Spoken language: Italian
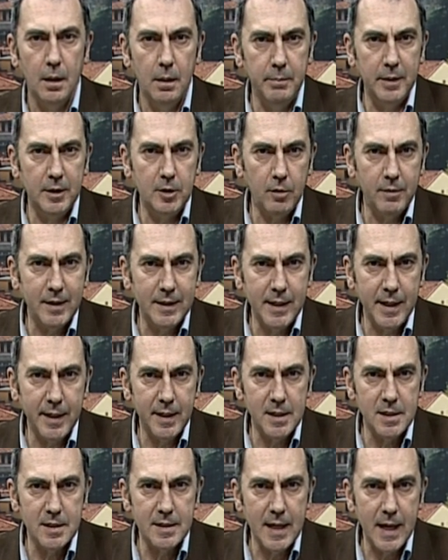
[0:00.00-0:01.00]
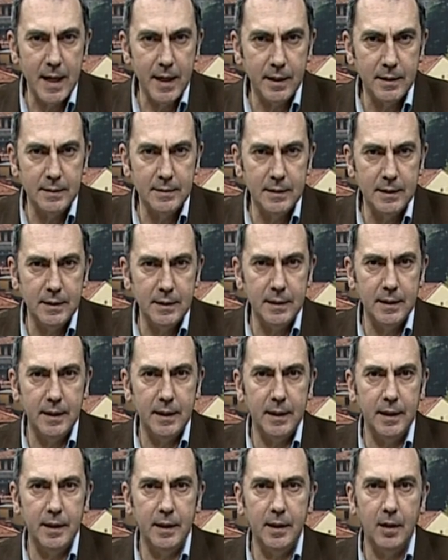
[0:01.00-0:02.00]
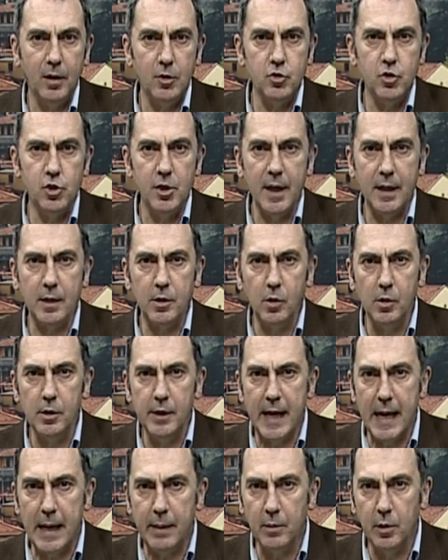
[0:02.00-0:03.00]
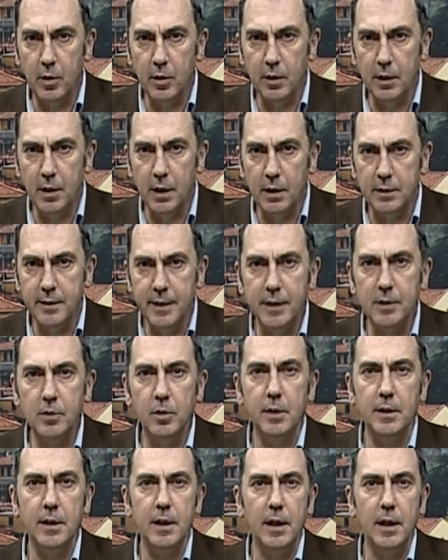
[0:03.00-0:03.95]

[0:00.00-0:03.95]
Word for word: Bentrovati a Restart e oggi accogliamo il direttore